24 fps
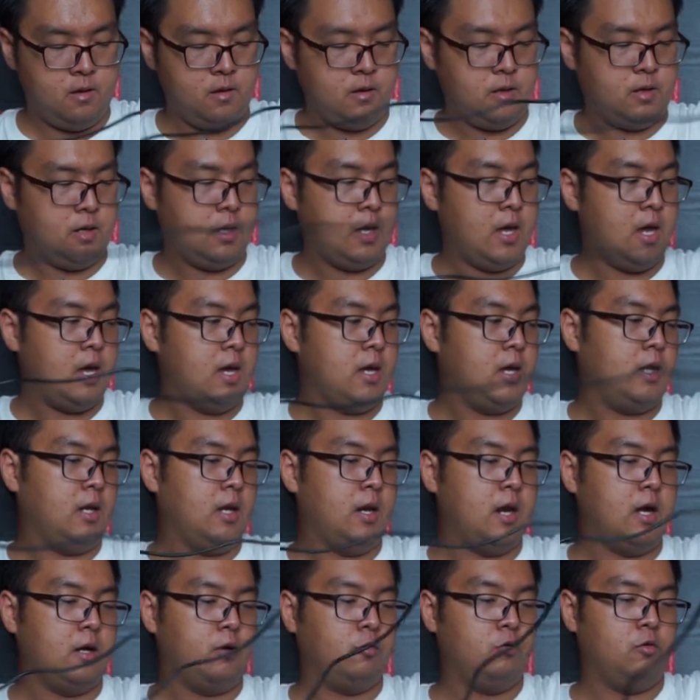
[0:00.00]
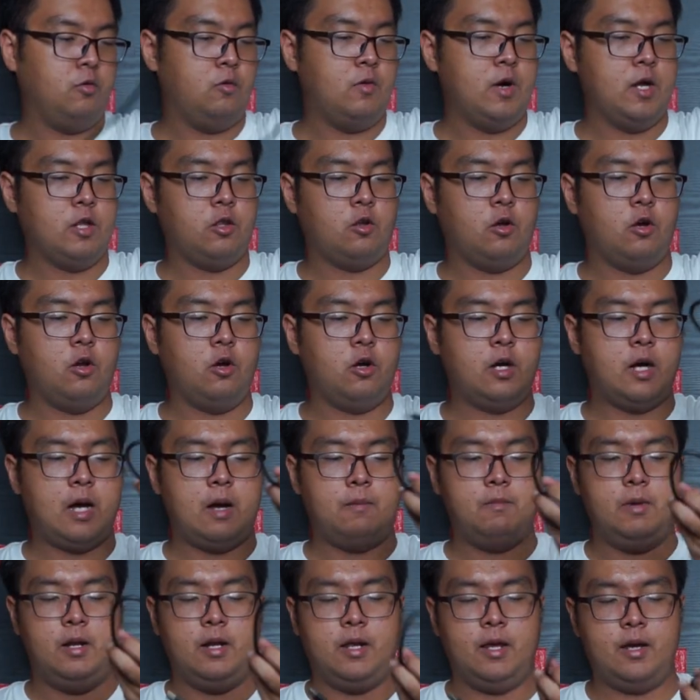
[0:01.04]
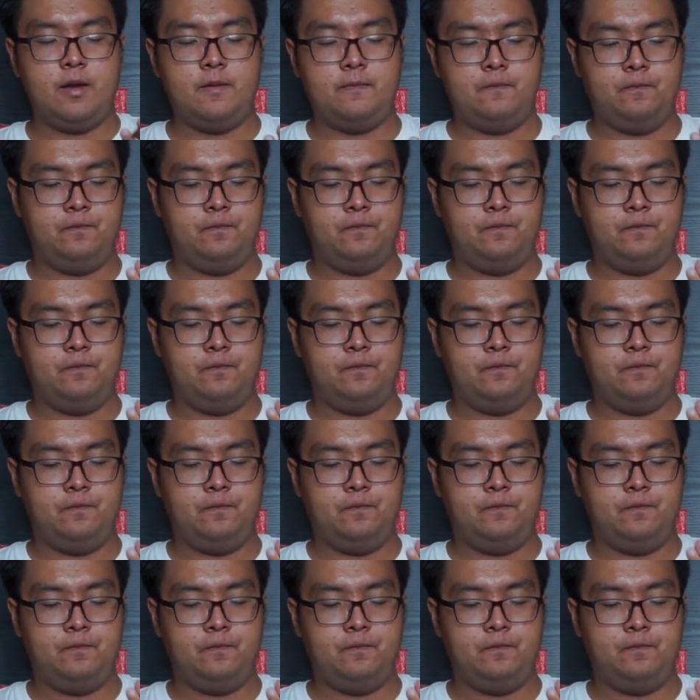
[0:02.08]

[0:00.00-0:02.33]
Oke, ini langsung gue colok kabelnya.